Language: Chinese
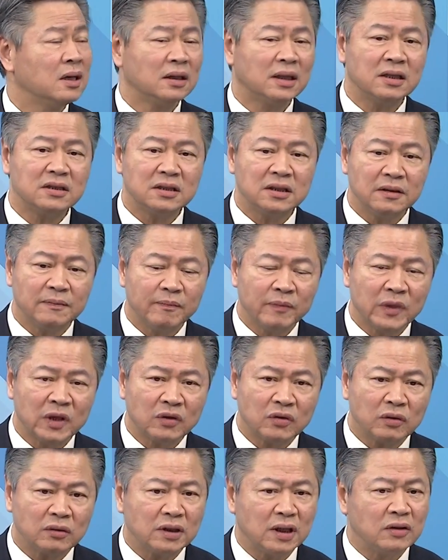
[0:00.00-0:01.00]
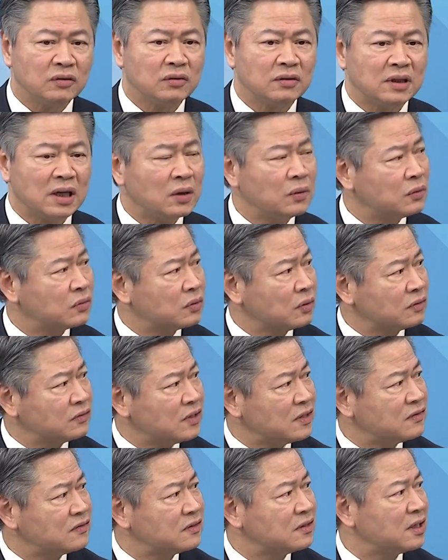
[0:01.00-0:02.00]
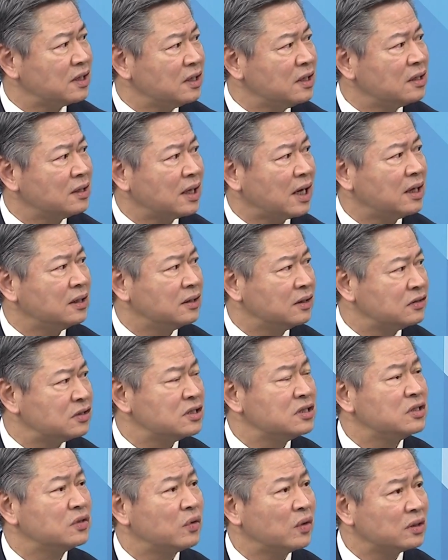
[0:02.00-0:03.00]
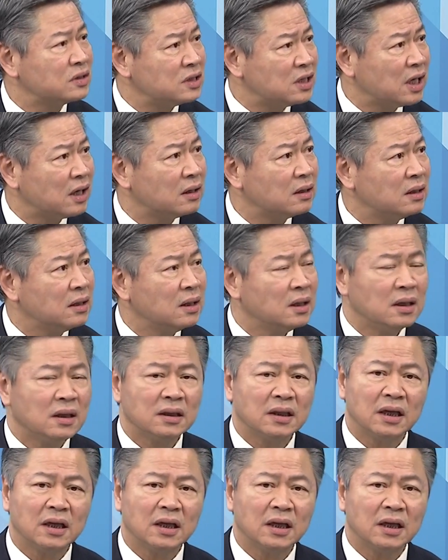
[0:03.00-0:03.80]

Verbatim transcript: 但是重点就在于说，这次的印太的经济框架，对，